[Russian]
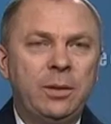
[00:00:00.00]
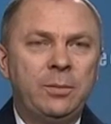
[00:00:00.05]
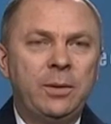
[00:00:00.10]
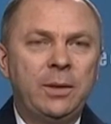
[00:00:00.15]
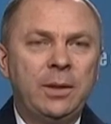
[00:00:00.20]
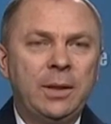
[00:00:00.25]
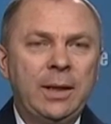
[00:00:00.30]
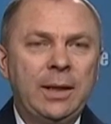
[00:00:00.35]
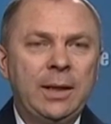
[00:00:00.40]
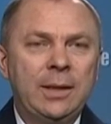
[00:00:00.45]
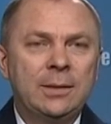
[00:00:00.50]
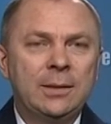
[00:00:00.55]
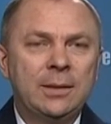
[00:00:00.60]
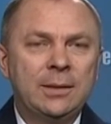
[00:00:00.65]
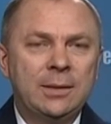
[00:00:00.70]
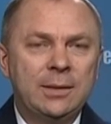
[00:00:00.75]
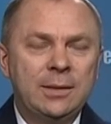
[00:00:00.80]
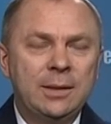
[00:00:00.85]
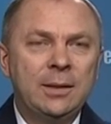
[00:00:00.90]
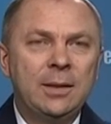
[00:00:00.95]

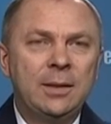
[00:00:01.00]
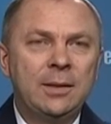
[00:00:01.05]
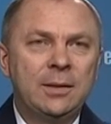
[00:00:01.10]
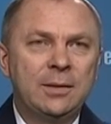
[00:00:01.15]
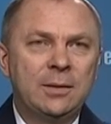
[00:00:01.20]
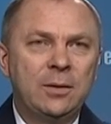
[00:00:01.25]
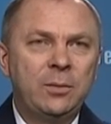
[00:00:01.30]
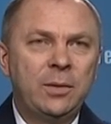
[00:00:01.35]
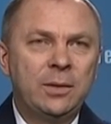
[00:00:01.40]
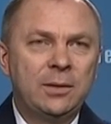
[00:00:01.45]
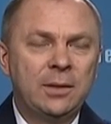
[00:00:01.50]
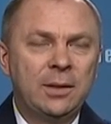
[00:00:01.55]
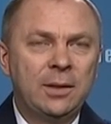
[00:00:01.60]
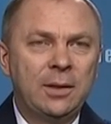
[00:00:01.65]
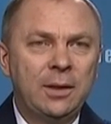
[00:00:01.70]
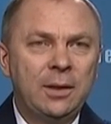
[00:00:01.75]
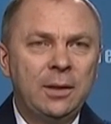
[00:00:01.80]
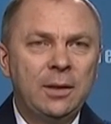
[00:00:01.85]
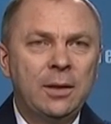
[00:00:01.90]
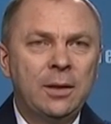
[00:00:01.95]
Предполагается заседание
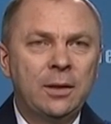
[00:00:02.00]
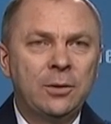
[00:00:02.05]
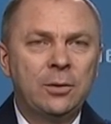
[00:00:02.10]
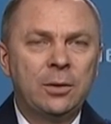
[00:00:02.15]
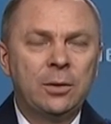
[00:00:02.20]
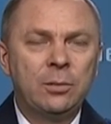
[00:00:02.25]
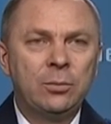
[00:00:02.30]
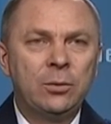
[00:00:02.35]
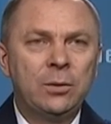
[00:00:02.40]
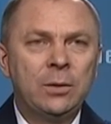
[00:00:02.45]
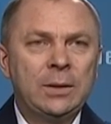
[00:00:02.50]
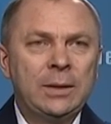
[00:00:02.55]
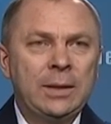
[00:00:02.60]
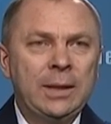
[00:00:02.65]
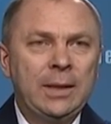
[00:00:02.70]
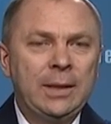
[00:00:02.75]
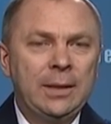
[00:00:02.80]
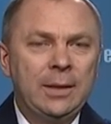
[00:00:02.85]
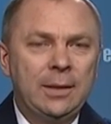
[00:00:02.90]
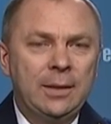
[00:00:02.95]
совместных коллегий, которое
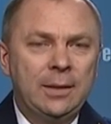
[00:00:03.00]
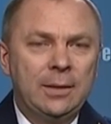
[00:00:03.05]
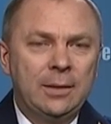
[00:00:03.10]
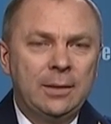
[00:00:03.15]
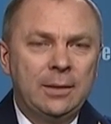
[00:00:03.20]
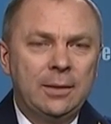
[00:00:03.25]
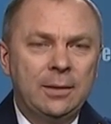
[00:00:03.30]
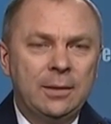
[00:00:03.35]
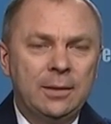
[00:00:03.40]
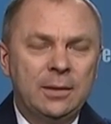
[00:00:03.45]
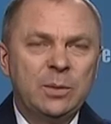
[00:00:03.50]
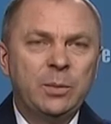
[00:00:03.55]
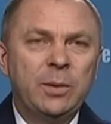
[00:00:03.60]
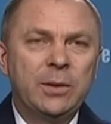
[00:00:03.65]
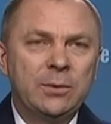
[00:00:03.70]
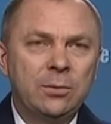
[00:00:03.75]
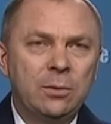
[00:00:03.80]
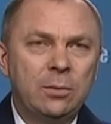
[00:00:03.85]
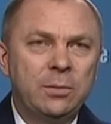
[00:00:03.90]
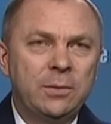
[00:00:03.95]
будет э,
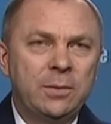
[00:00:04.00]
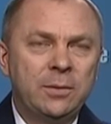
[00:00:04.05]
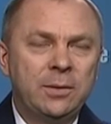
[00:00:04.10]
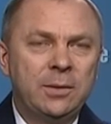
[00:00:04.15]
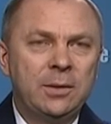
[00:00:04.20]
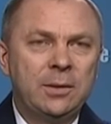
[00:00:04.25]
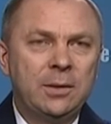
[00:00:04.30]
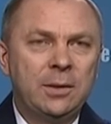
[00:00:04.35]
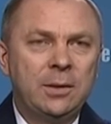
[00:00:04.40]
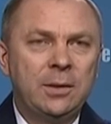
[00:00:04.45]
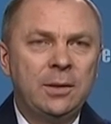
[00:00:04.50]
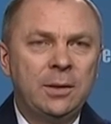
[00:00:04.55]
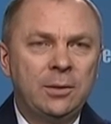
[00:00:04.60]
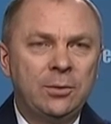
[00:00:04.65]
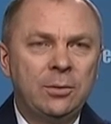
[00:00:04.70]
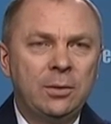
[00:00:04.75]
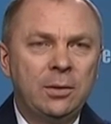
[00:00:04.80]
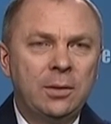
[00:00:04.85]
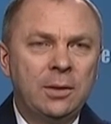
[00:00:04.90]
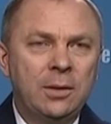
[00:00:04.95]
способствовать не
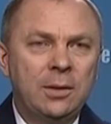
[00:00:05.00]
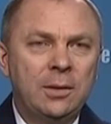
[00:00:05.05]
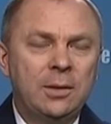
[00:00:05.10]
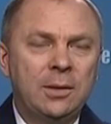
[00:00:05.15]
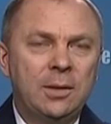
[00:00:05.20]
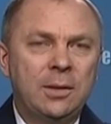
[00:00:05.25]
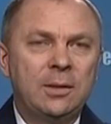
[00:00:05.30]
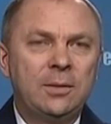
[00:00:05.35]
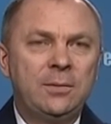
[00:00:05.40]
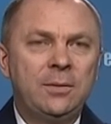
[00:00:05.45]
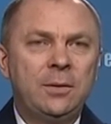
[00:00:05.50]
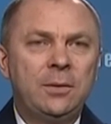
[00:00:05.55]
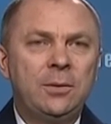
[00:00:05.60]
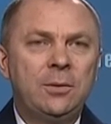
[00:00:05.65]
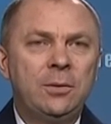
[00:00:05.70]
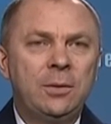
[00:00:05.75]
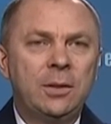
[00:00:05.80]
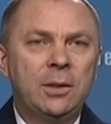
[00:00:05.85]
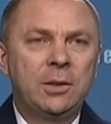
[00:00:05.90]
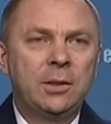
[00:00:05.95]
только
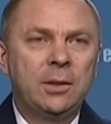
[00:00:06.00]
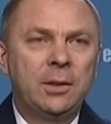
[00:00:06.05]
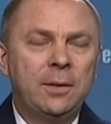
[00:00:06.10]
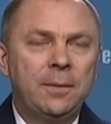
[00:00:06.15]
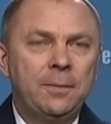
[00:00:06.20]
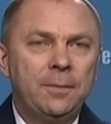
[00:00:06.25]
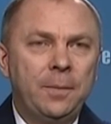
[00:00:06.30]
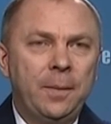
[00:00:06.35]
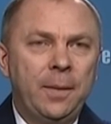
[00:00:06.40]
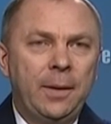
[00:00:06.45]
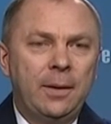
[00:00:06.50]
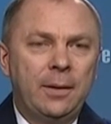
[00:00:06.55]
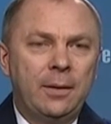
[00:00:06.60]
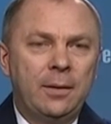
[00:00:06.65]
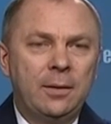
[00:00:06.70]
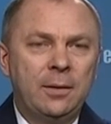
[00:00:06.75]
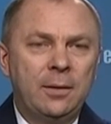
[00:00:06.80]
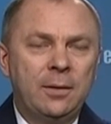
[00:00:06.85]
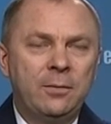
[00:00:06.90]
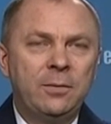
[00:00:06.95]
развитию наших
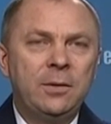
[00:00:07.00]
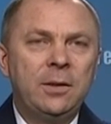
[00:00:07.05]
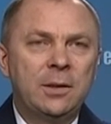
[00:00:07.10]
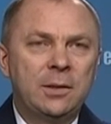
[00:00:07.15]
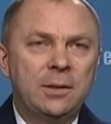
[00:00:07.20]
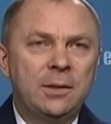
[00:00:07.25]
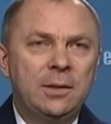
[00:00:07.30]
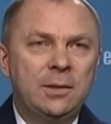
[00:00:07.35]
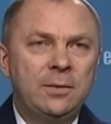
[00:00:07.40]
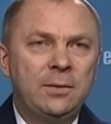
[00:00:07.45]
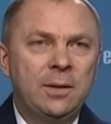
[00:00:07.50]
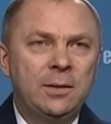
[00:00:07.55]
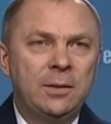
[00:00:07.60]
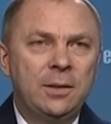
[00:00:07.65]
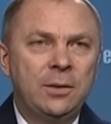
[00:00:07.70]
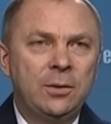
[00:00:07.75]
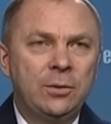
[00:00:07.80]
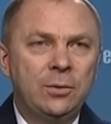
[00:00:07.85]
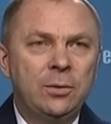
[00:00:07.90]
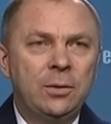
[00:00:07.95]
э, внешних
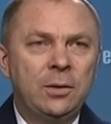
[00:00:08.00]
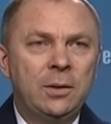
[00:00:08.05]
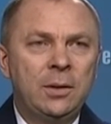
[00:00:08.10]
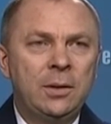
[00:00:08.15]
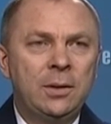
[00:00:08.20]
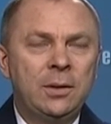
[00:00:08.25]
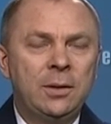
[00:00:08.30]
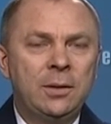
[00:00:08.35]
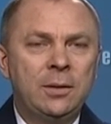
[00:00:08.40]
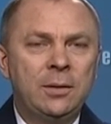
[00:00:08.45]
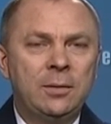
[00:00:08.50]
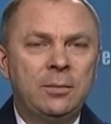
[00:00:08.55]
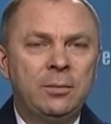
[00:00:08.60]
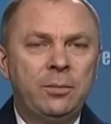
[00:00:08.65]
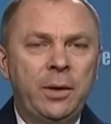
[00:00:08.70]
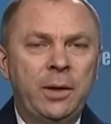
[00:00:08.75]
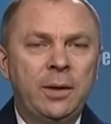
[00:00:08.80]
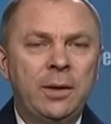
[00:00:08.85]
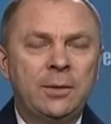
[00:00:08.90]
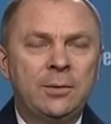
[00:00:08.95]
связей, но и
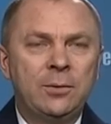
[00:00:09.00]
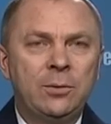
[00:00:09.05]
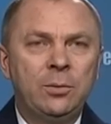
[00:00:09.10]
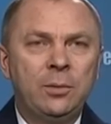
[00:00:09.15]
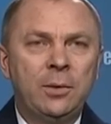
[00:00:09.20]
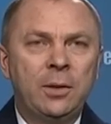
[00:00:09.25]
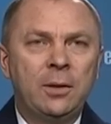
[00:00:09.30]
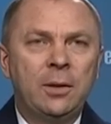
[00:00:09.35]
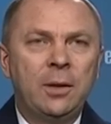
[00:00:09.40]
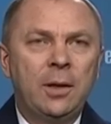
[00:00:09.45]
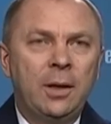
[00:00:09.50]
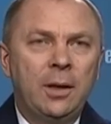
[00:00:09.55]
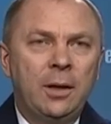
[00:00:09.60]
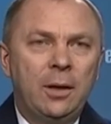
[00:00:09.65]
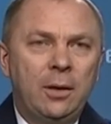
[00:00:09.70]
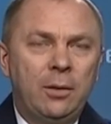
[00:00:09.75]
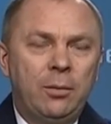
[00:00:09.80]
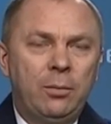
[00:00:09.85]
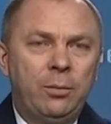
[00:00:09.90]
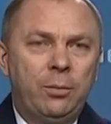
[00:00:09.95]
принятию мер
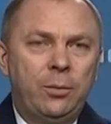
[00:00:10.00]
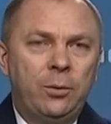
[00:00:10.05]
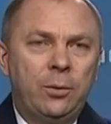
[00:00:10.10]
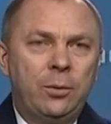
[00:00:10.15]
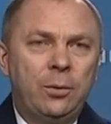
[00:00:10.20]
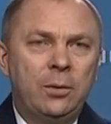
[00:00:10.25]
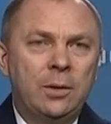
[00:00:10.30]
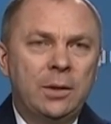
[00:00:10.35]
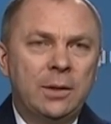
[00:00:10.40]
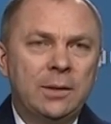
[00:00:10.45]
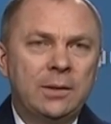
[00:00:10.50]
по